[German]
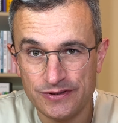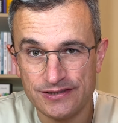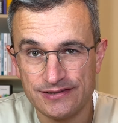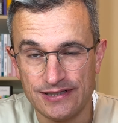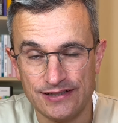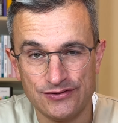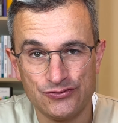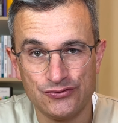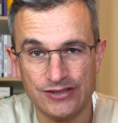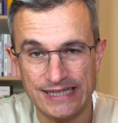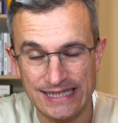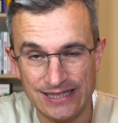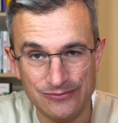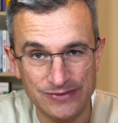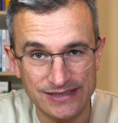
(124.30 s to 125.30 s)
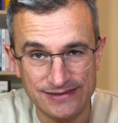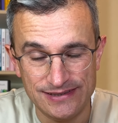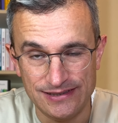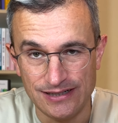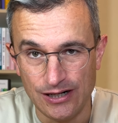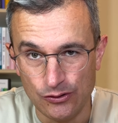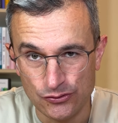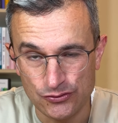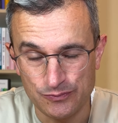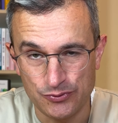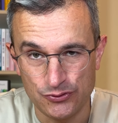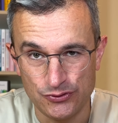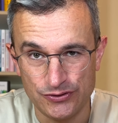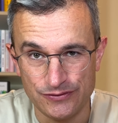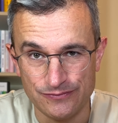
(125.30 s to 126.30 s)
es dann zu regelmäßigen
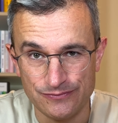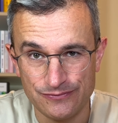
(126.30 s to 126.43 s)
Ausbrüchen.